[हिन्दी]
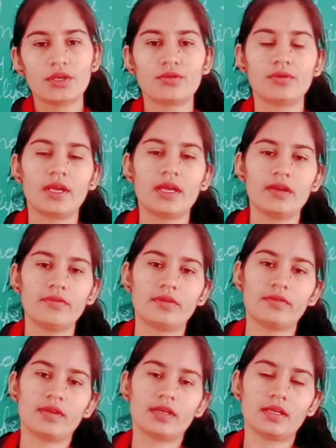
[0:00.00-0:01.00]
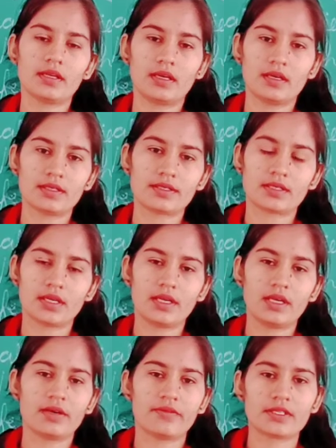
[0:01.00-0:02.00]
Today we will uh,
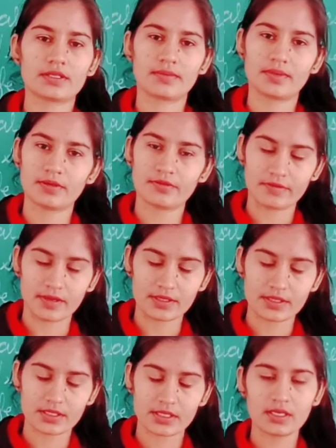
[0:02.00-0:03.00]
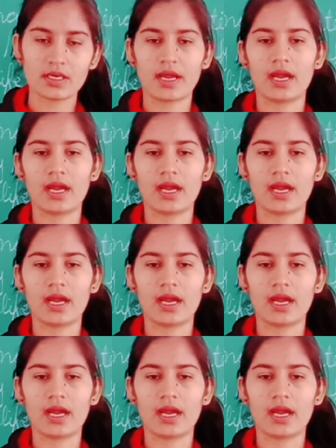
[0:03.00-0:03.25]
study our chapter first